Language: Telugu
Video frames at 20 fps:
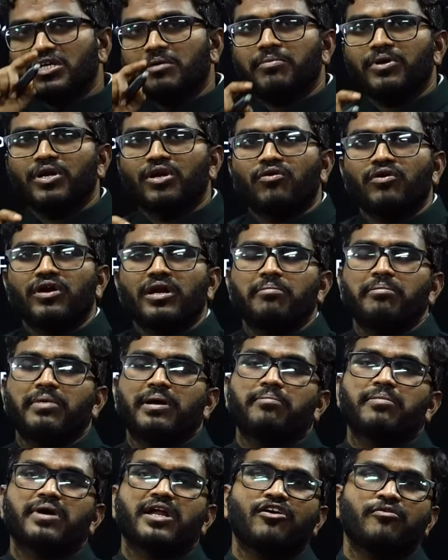సభలో ఉన్న
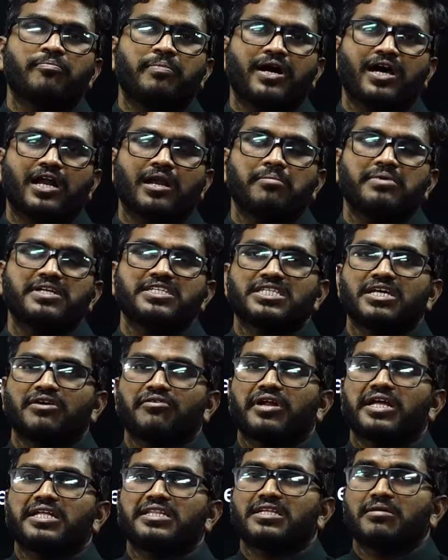మెంబర్ ఆఫ్ పార్లమెంట్స్
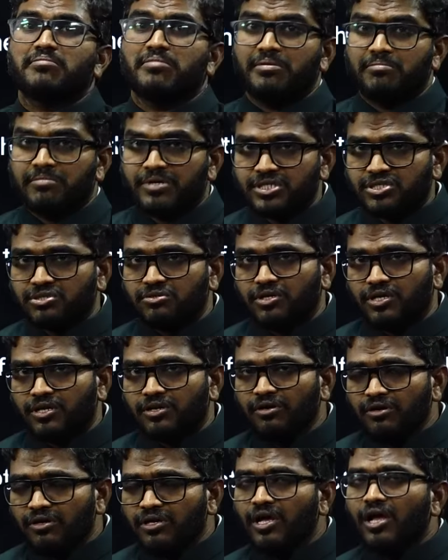ఎవరైతే మెంబర్స్
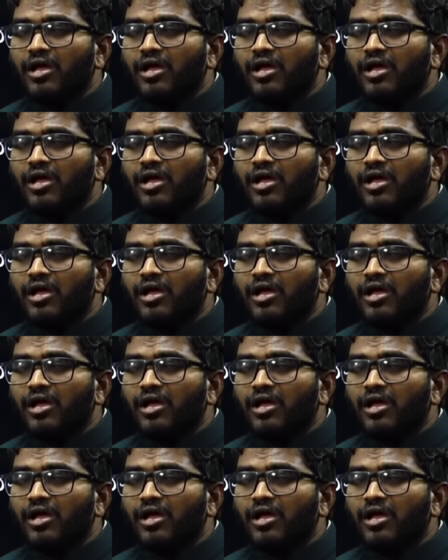ఉంటారో